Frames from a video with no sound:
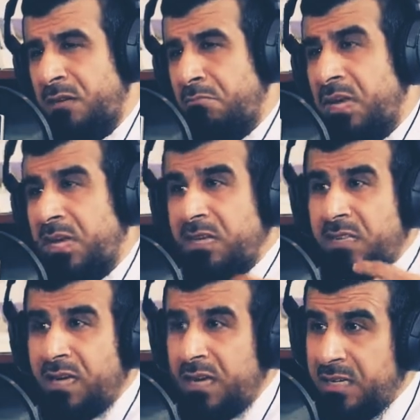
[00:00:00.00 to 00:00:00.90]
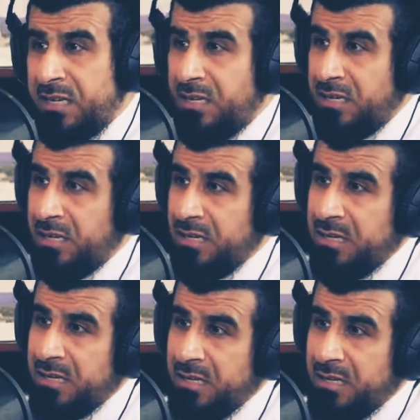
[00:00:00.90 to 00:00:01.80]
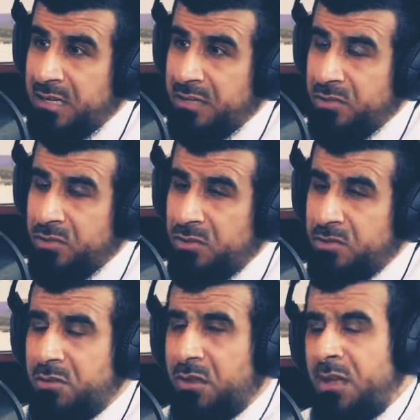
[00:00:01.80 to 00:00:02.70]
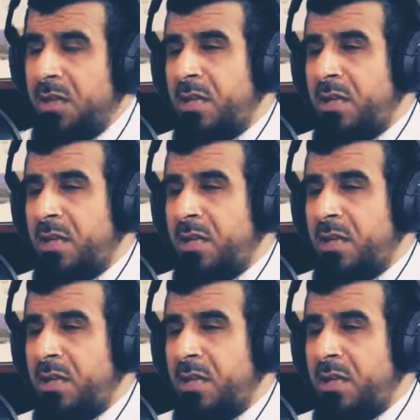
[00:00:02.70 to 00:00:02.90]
بليغة على شرب الخمر أو الربا